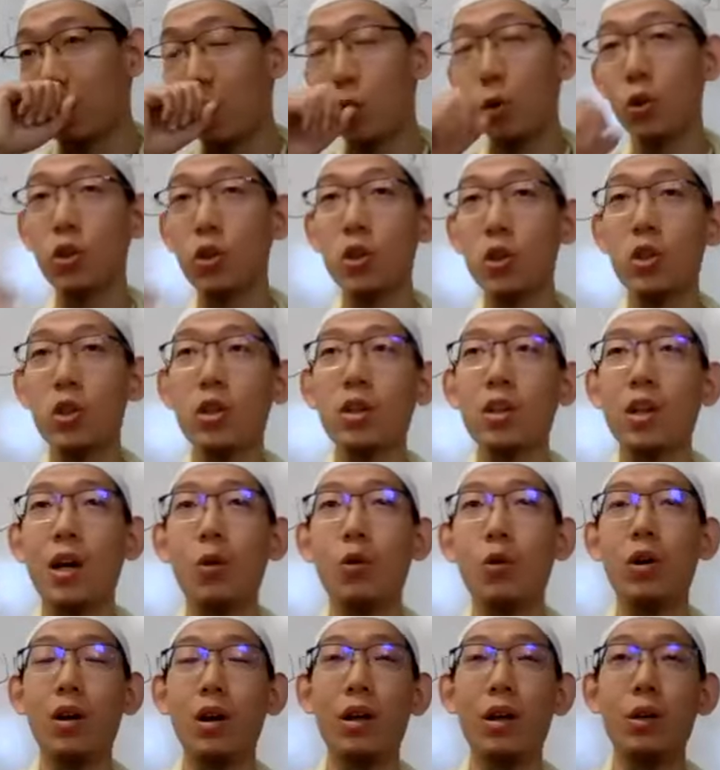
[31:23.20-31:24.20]
没有知识的
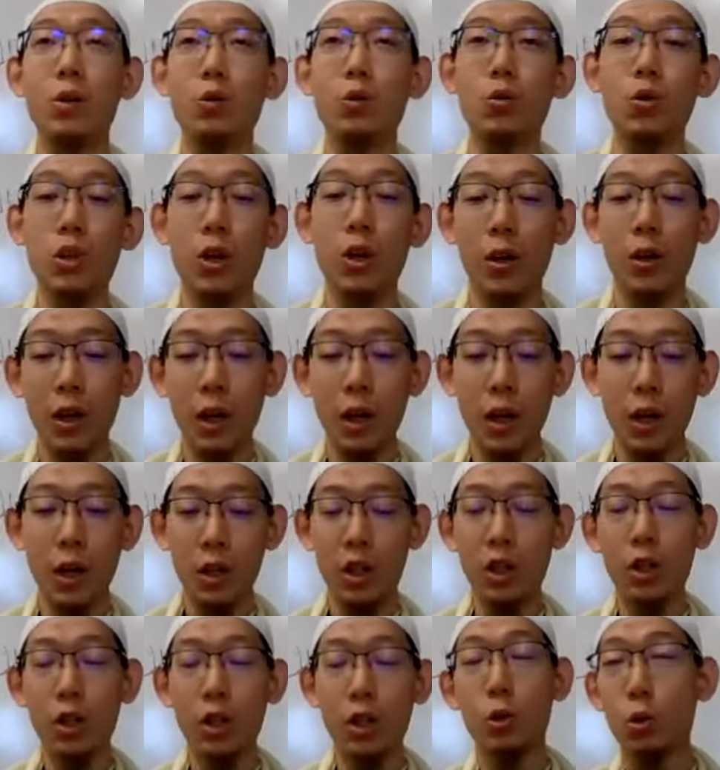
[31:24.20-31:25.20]
谈论老的宗教，
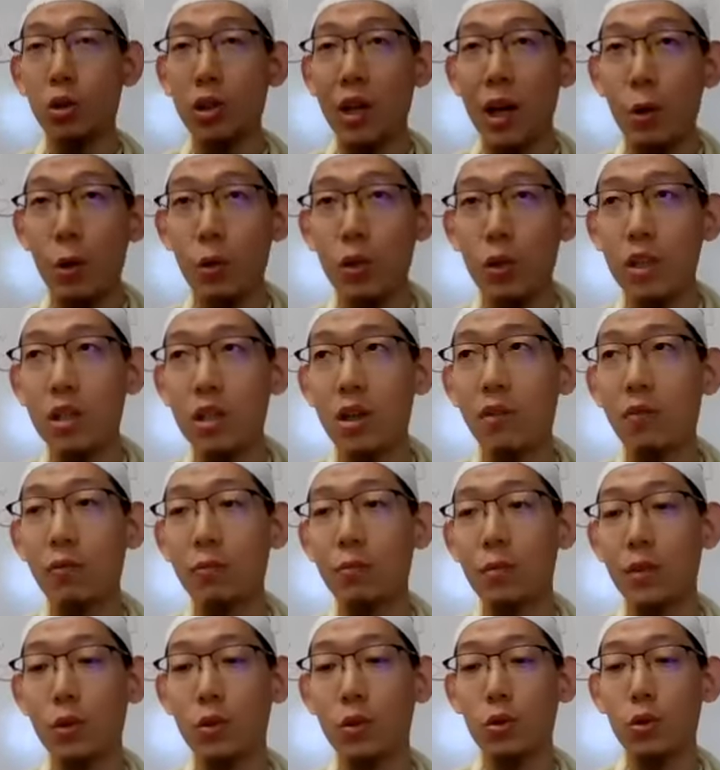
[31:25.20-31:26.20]
甚至去谈论一
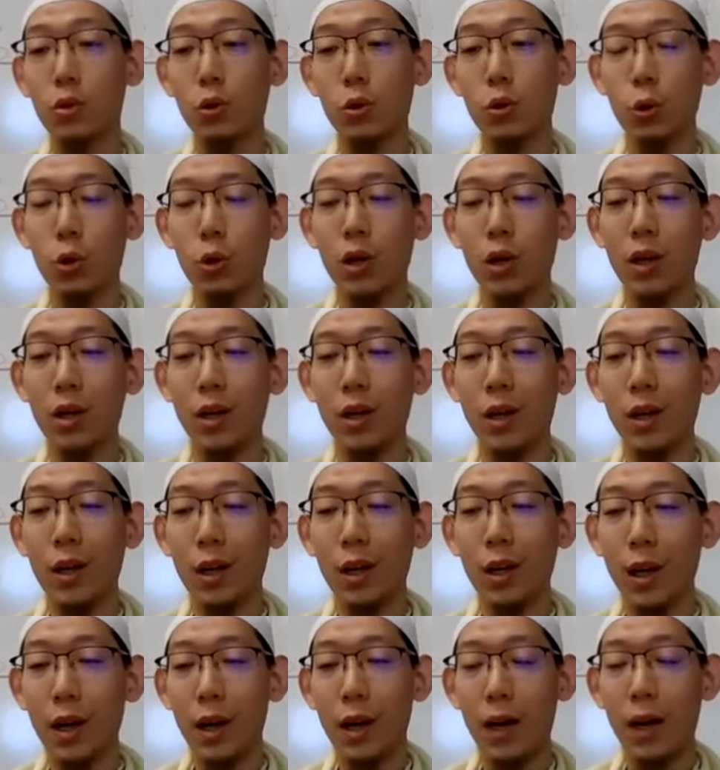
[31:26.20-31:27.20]
些，就说
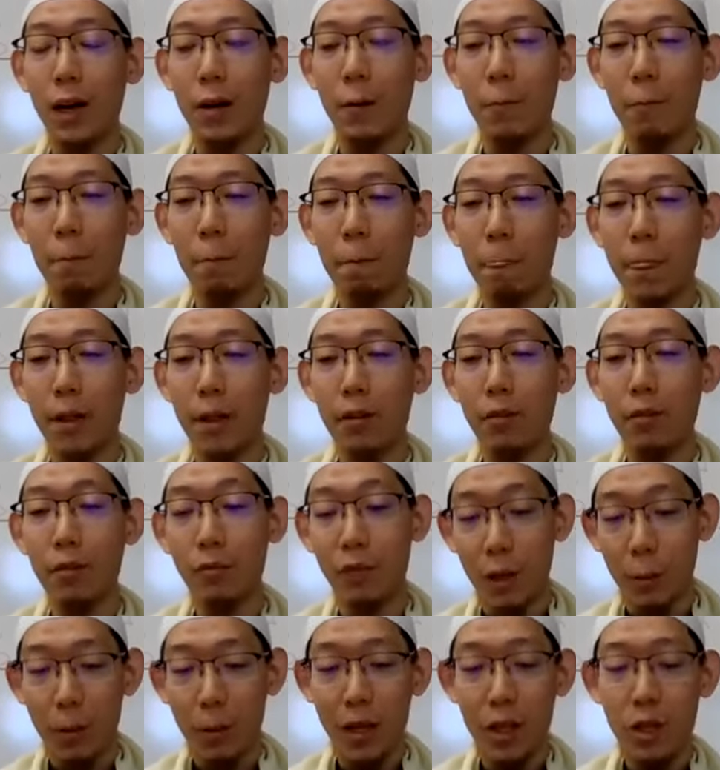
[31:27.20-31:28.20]
啊
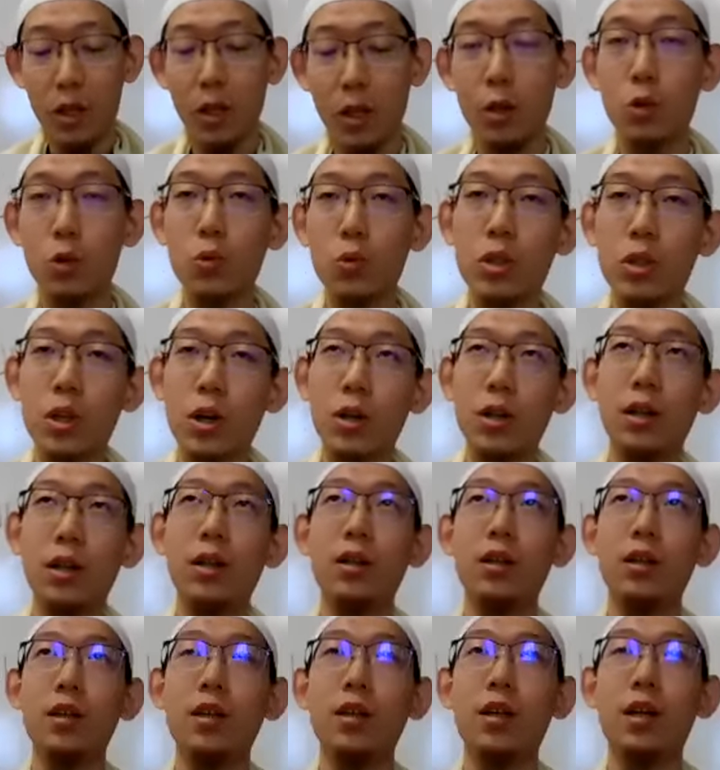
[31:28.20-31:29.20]
违背这个宗教
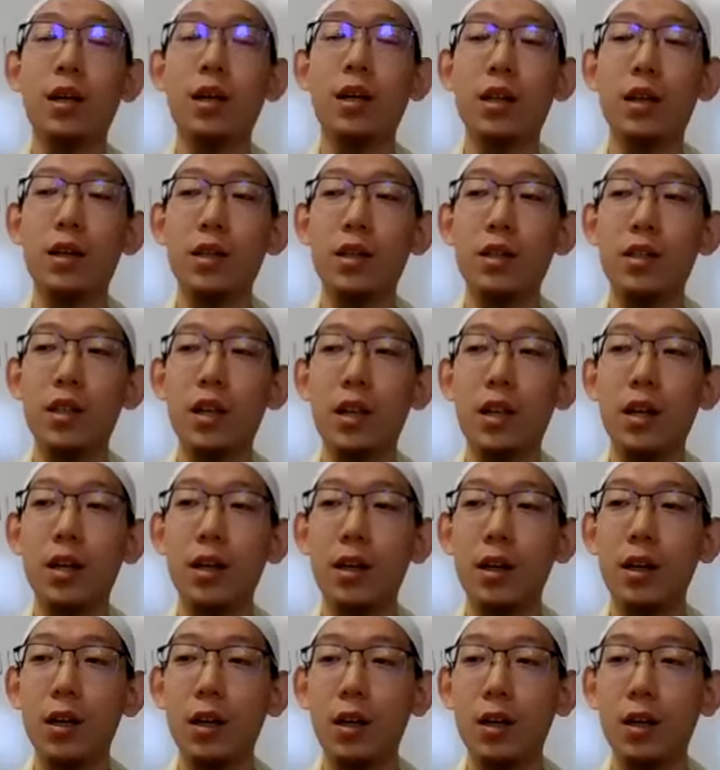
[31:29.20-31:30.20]
的呃一
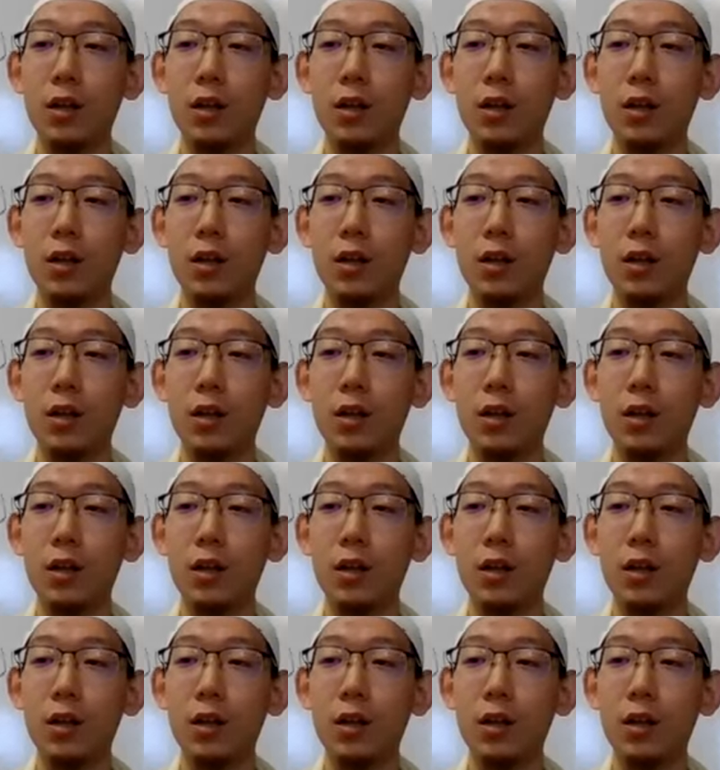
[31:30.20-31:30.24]
些，